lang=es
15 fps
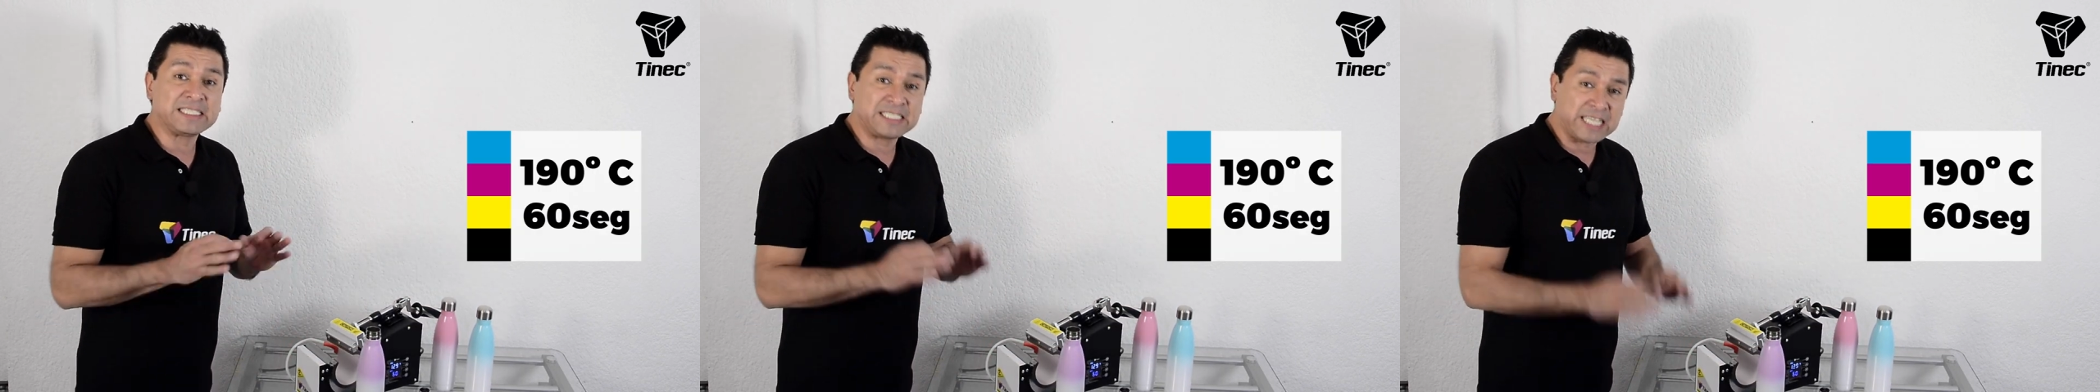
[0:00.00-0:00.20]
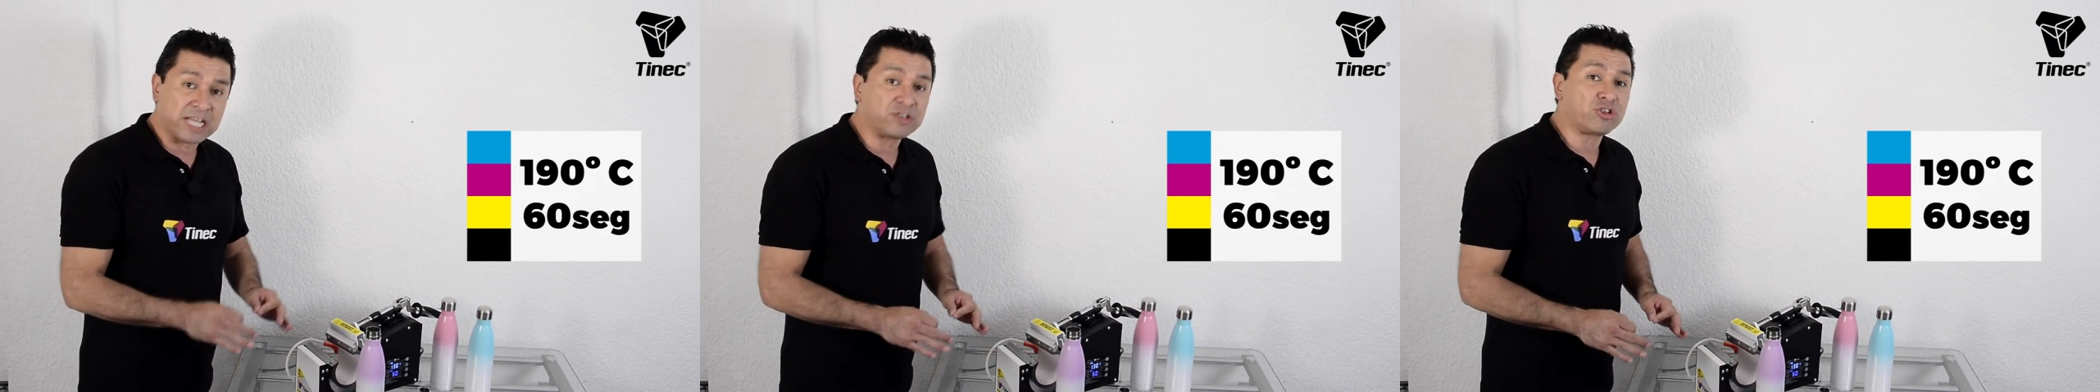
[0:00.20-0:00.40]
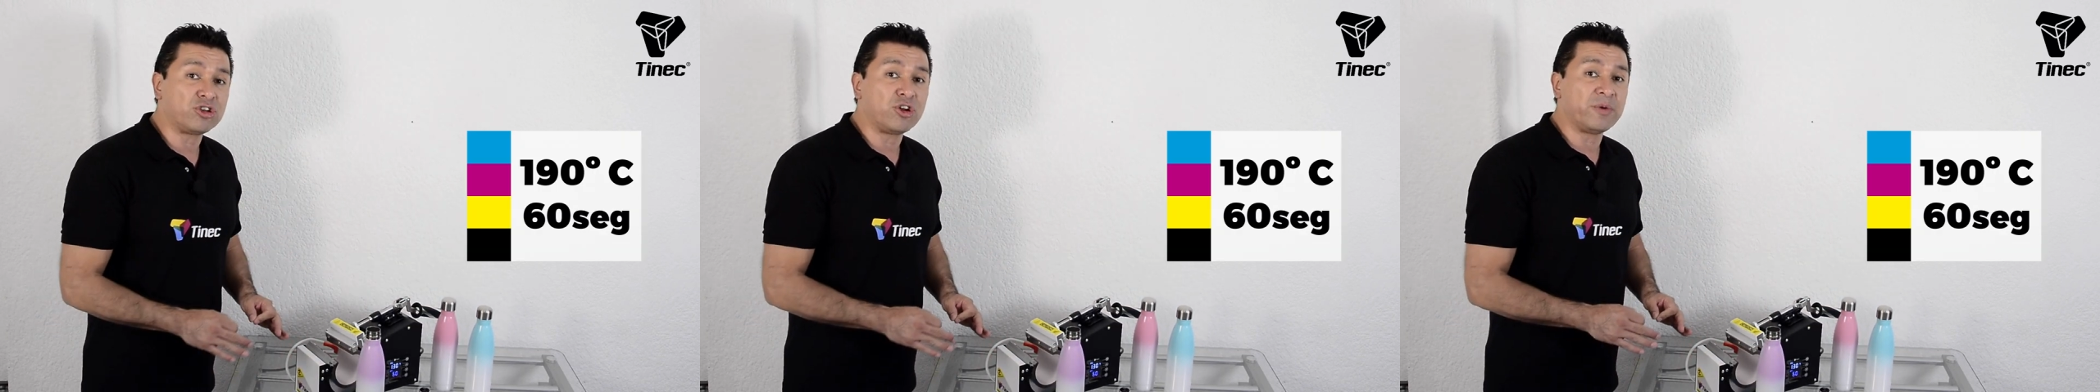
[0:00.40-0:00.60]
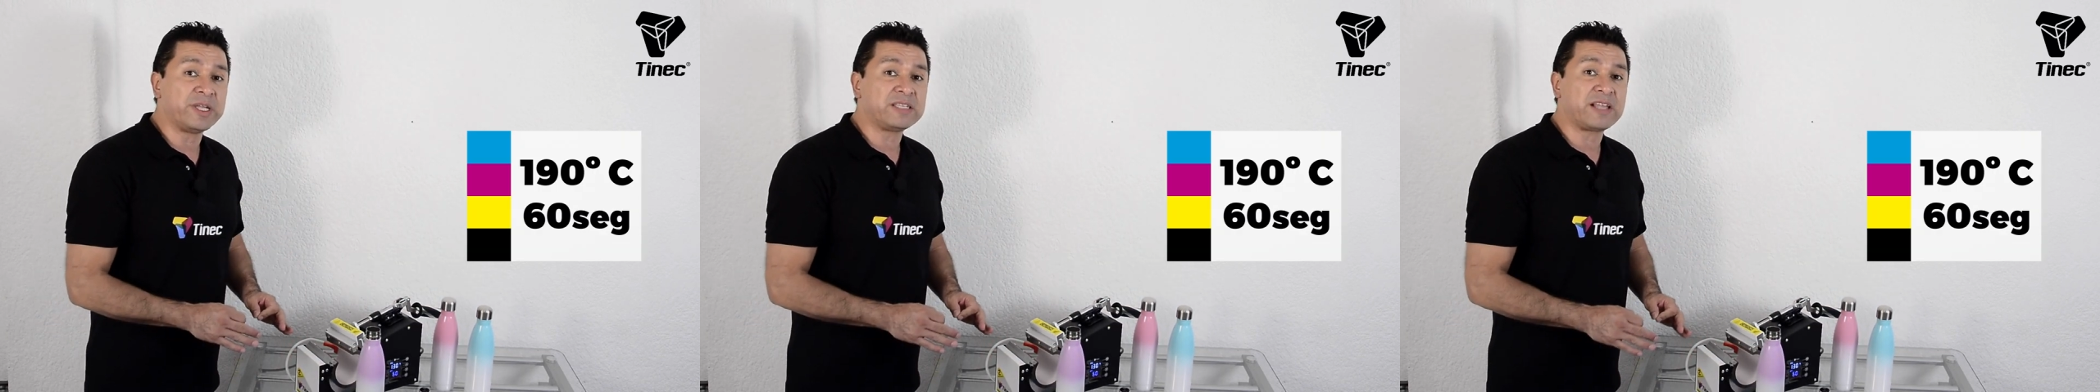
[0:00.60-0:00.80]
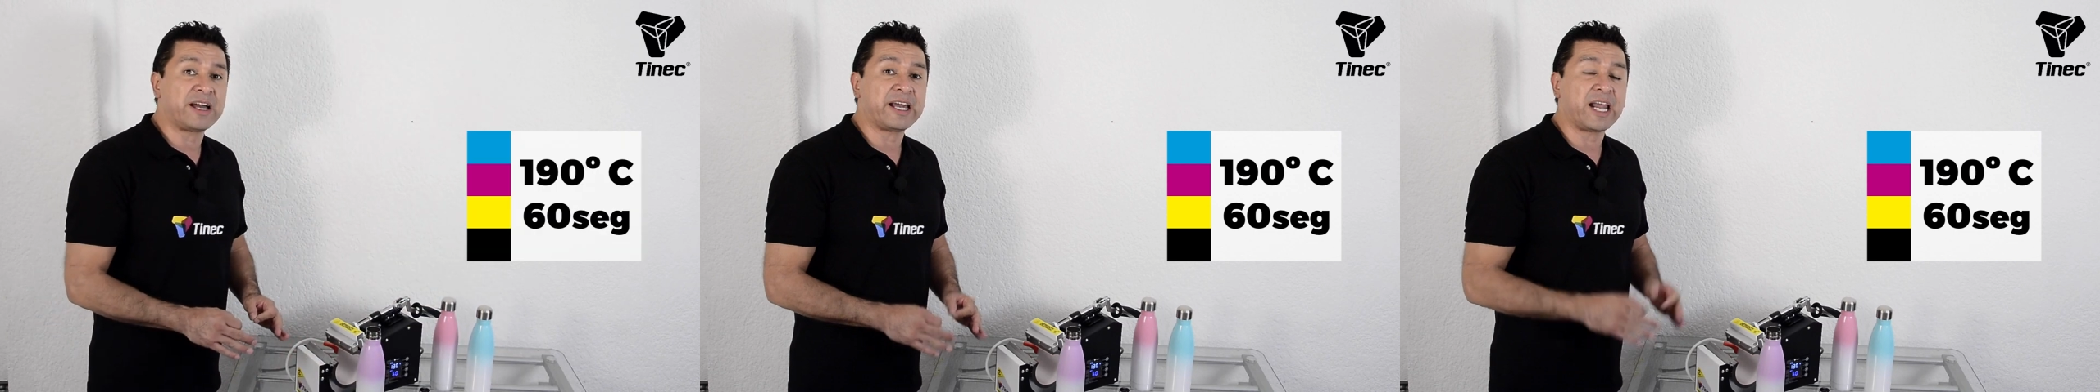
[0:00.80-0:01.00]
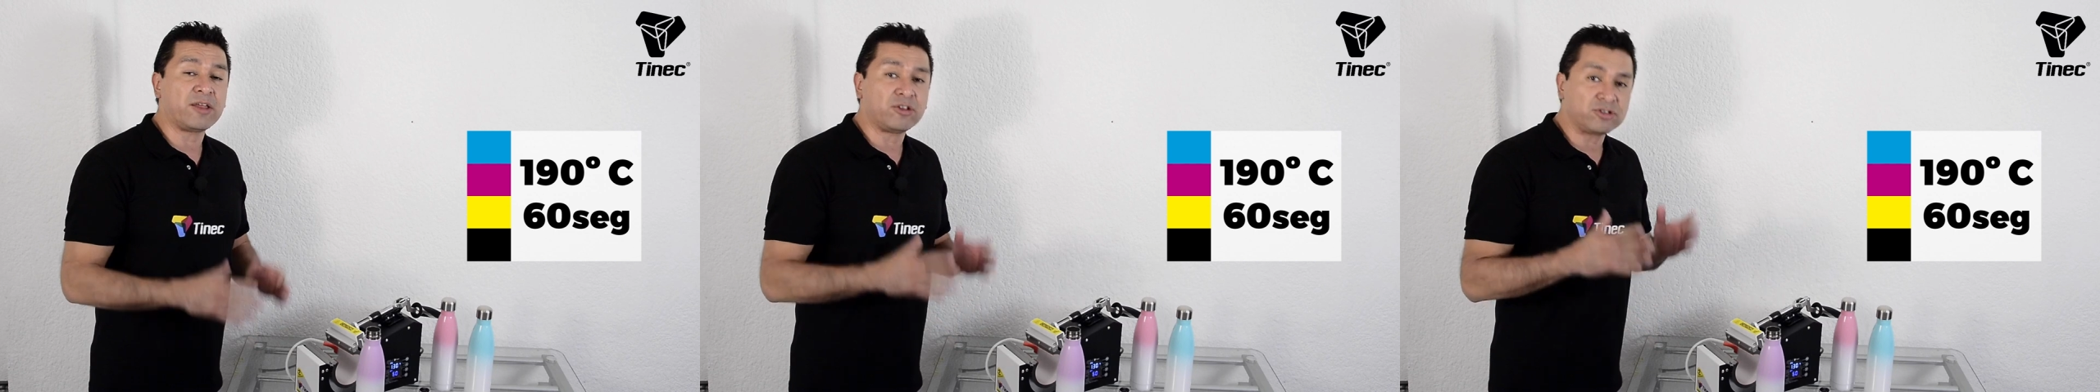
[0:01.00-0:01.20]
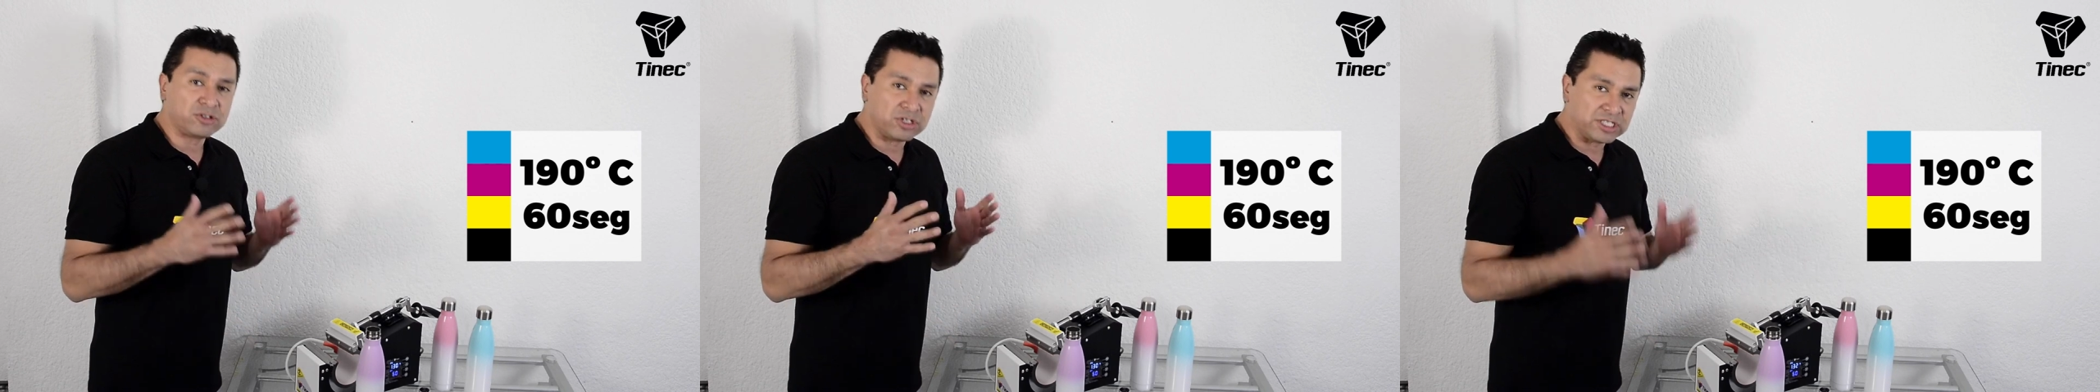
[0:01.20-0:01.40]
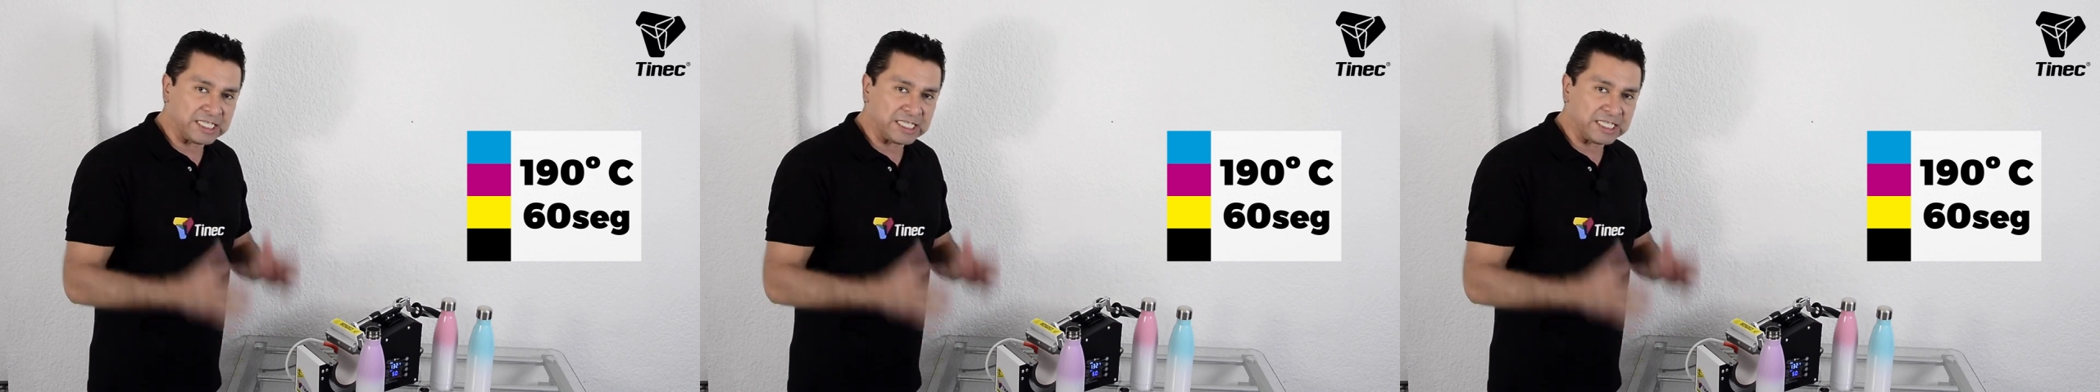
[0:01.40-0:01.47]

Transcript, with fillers: 190 grados,